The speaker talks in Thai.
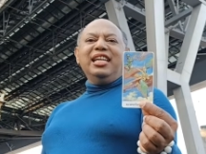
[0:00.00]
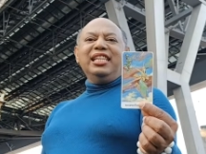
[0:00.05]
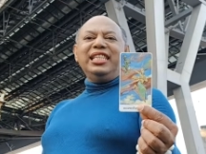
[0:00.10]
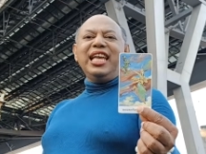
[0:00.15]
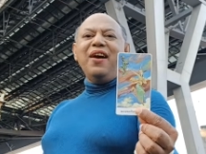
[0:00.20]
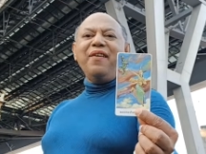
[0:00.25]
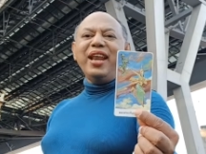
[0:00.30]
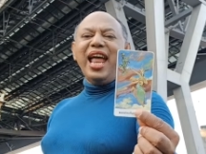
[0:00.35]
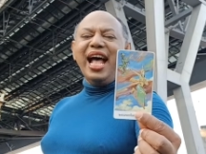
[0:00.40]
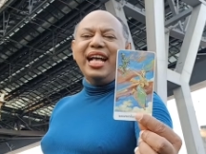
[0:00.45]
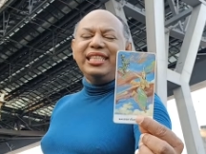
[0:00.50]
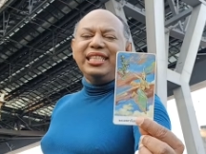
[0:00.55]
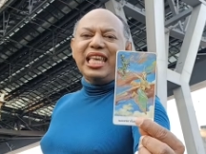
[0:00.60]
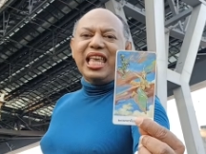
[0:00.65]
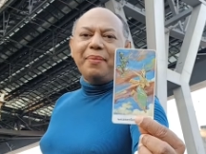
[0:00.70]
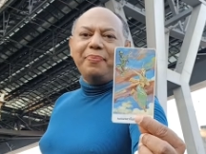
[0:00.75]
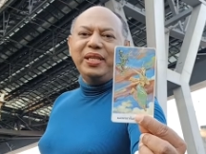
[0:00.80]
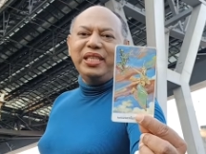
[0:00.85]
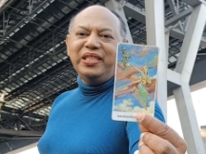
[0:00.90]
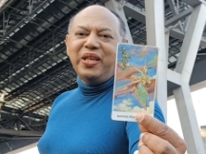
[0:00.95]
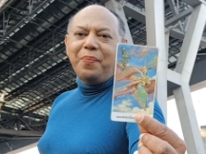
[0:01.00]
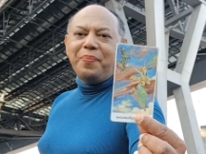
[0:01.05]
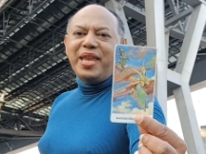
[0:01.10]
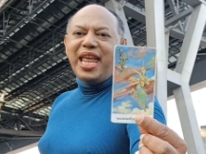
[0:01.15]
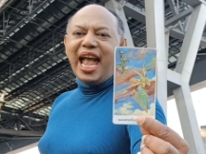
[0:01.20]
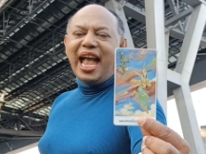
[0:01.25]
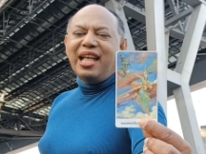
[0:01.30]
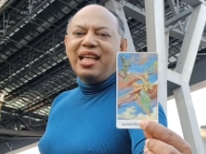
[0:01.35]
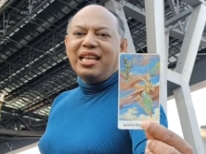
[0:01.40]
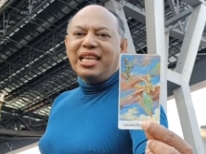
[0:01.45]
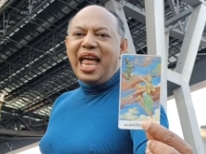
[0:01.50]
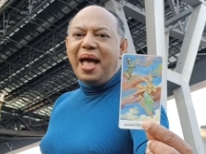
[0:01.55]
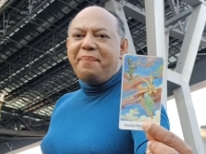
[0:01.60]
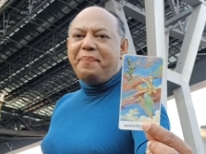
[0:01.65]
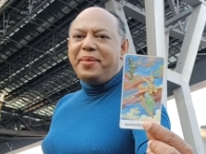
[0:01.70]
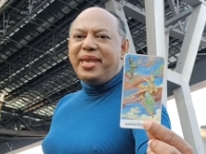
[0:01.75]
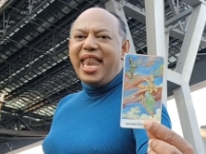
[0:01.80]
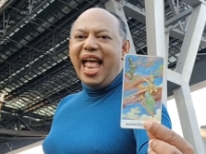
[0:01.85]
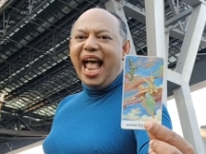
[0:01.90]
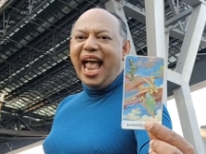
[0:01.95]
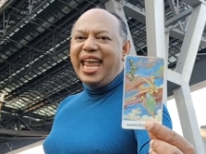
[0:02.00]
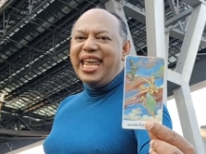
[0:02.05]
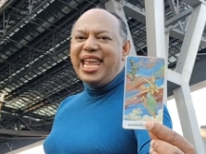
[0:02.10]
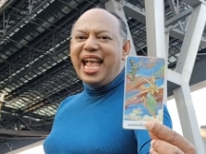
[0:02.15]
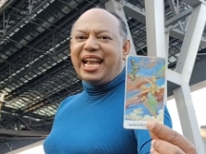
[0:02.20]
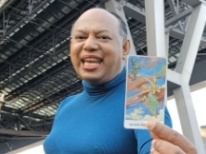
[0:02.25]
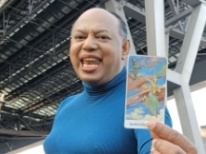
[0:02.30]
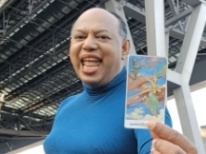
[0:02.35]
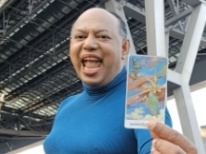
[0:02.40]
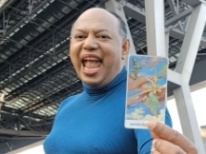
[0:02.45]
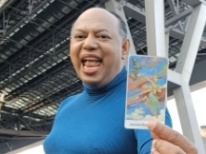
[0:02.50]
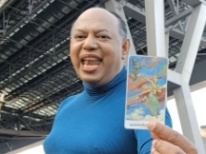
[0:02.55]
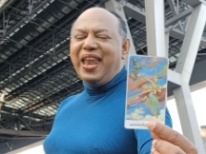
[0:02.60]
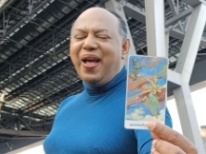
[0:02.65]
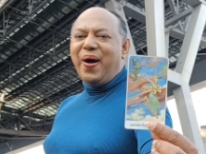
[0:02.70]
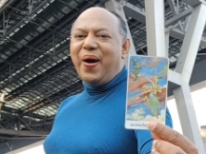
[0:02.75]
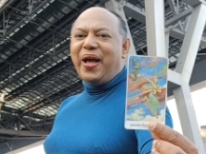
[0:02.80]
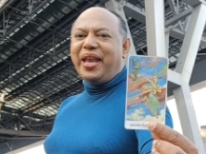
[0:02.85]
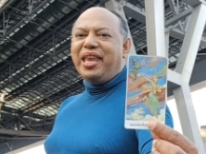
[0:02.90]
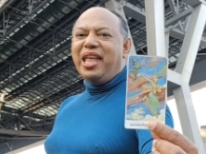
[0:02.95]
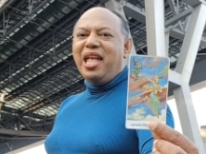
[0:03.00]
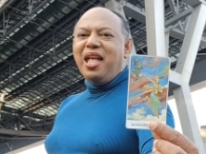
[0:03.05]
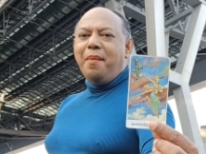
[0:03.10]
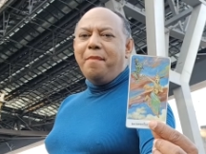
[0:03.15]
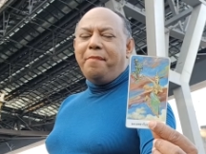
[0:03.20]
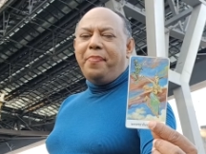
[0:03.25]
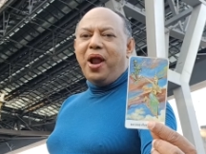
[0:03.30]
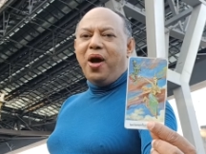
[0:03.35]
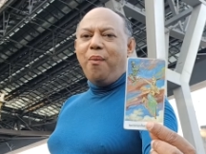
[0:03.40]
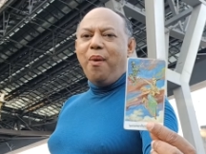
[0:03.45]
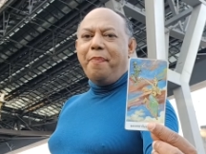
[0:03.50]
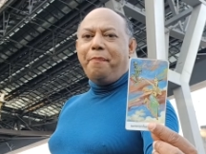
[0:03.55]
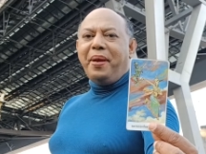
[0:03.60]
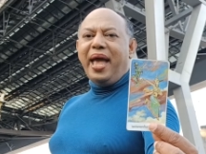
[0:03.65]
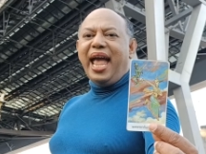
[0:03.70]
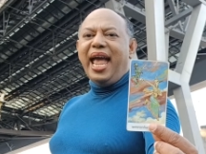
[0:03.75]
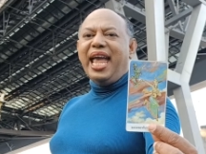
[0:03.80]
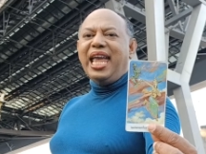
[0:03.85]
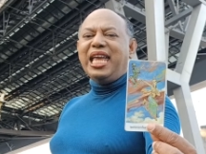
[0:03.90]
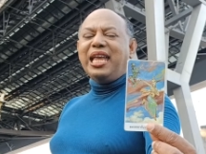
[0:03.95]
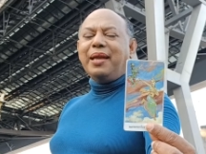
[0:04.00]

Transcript: ชาวราศีพฤษภเนี่ยทำได้อย่างแน่นอน เพราะว่าไพ่